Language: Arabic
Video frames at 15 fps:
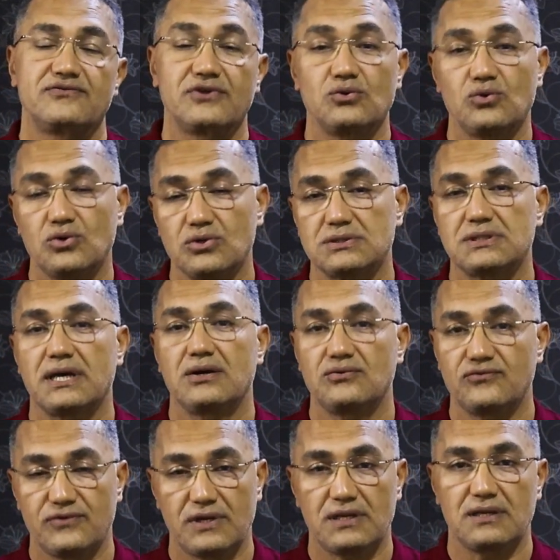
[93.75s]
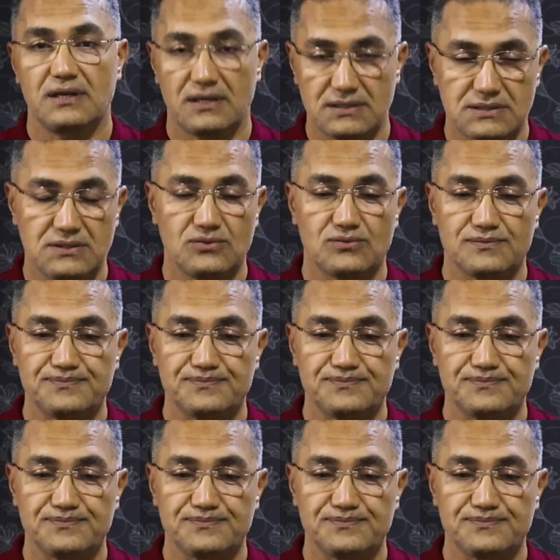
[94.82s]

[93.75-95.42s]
في الوورد او في الاي سي